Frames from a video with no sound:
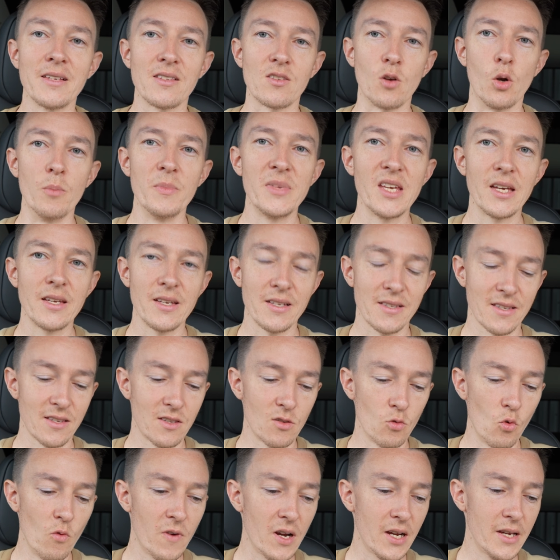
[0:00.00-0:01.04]
soll mir jetzt
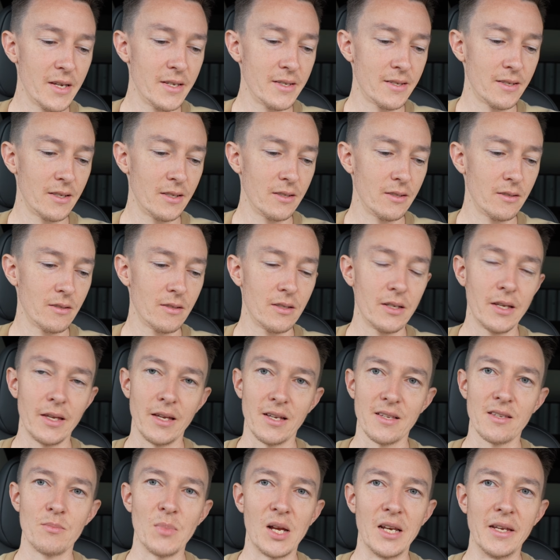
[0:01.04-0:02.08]
soweit
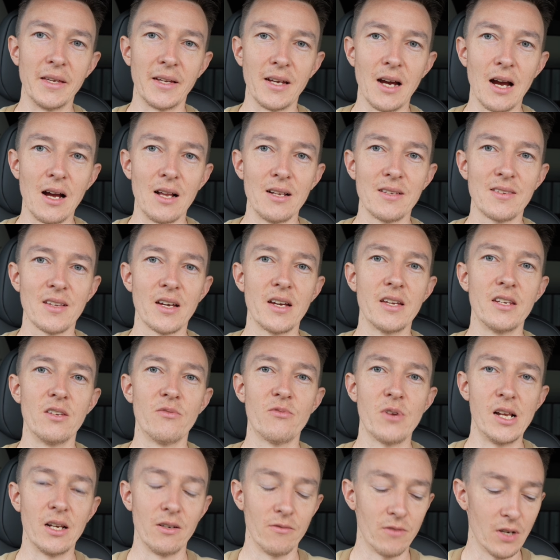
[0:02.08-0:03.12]
erstmal egal sein. Die
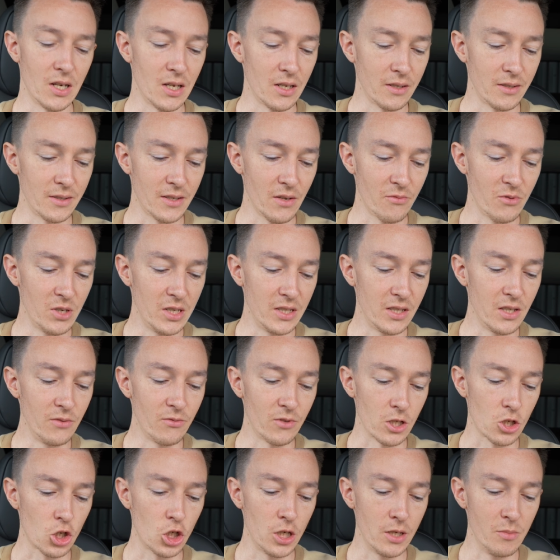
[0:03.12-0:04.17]
Felgen waren definitiv
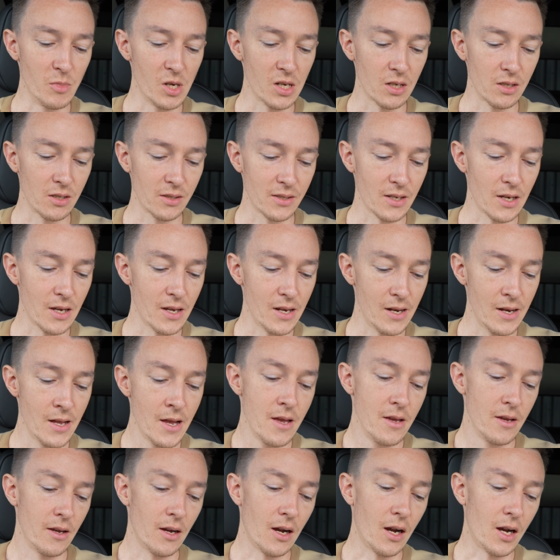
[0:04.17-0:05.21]
das schlimmere Teil,
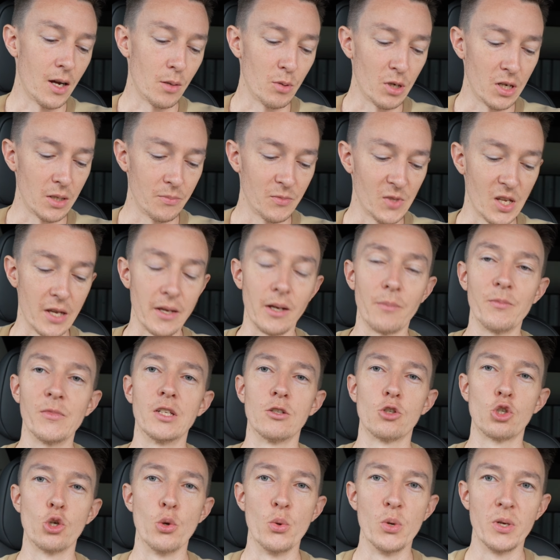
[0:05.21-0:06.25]
aber naja,
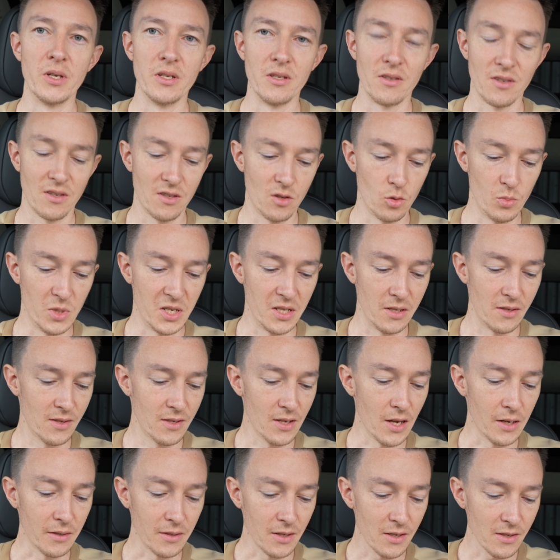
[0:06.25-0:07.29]
schön ist
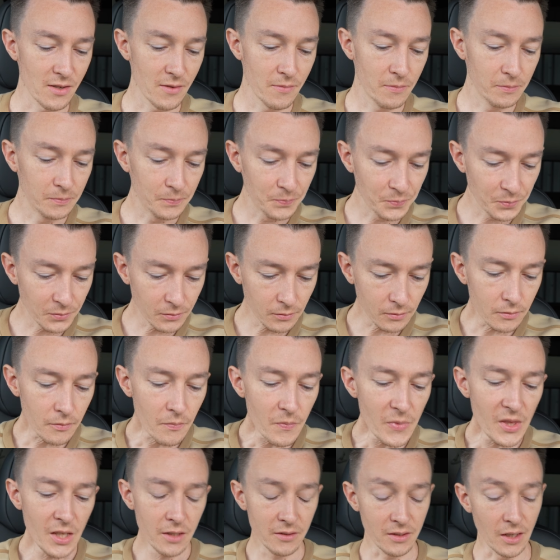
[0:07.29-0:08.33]
zumindest anders.
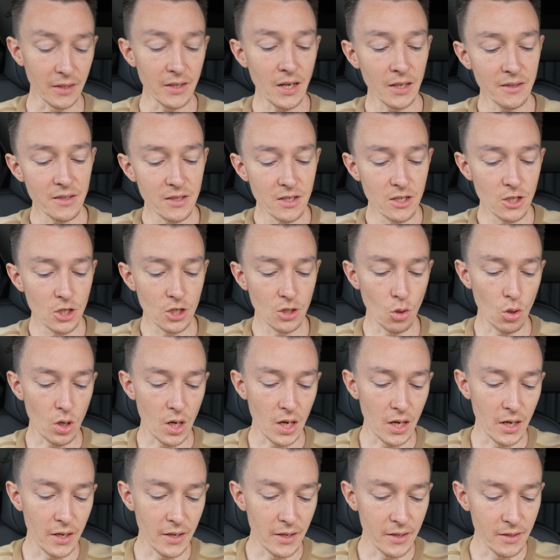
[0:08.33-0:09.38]
Dann hatte ich noch
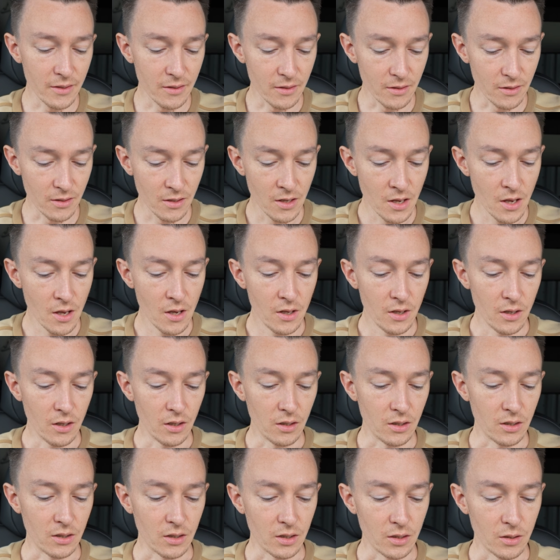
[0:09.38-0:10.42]
eine
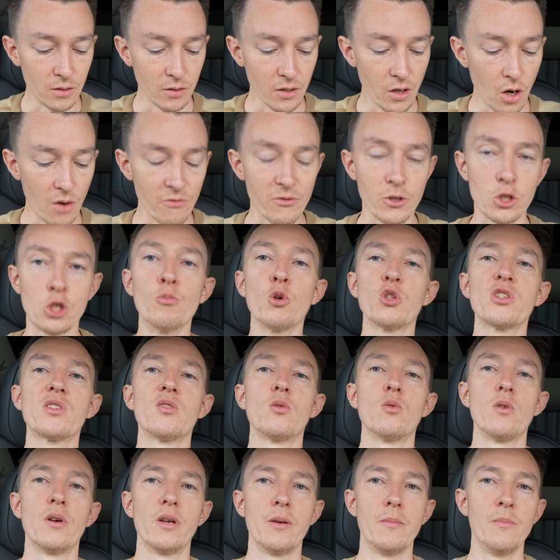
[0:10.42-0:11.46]
äh, ja,
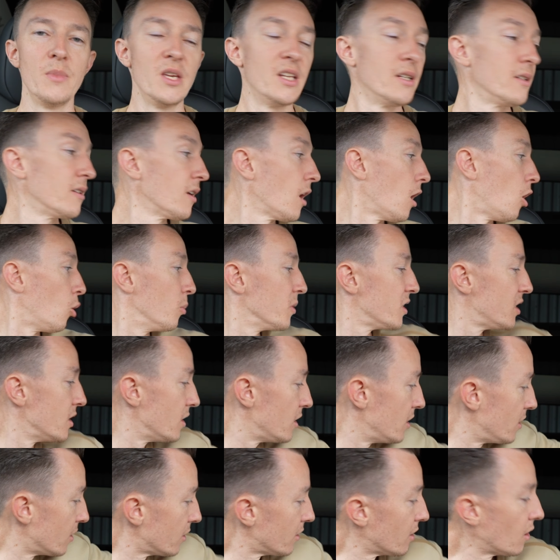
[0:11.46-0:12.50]
Verschmutzung im Innenraum
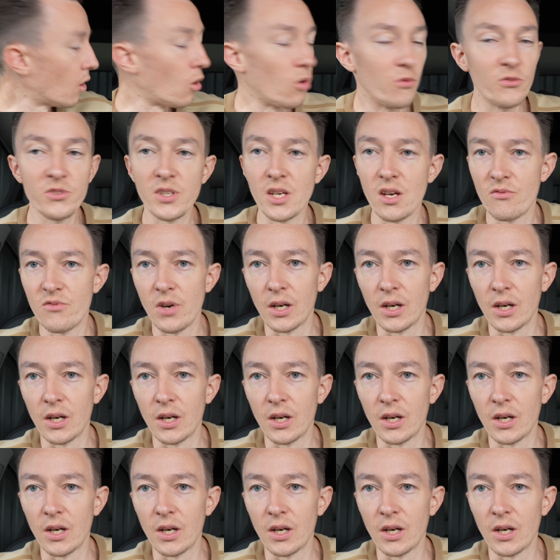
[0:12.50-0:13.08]
hier hinten auf der